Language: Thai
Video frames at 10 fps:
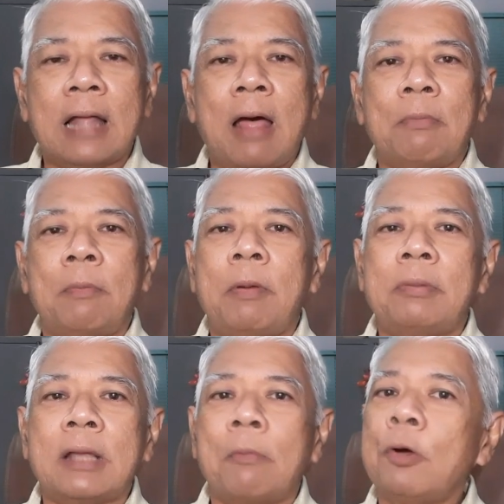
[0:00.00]
ตามมาเป็นป
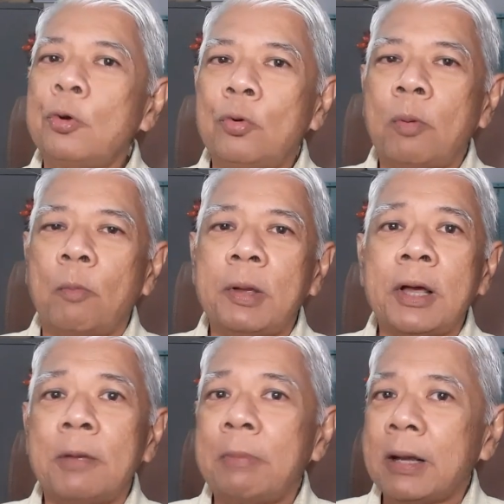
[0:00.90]
ระจำก็รู้ผมไม่
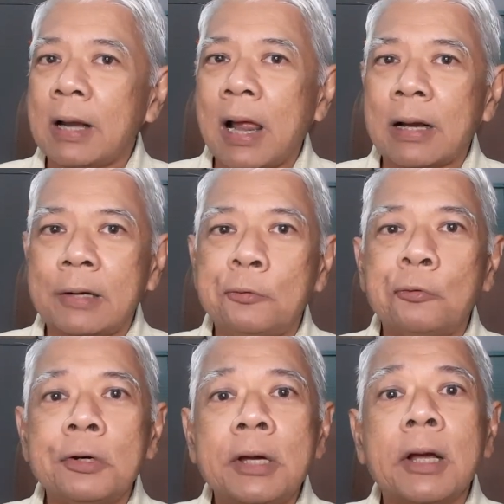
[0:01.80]
เคยเป็นกลางในทุก
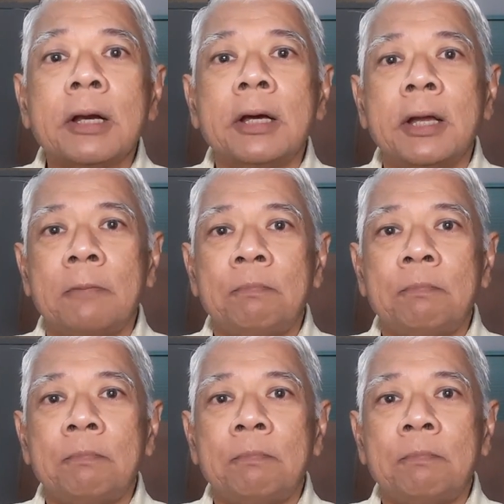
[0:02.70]
เรื่องเลย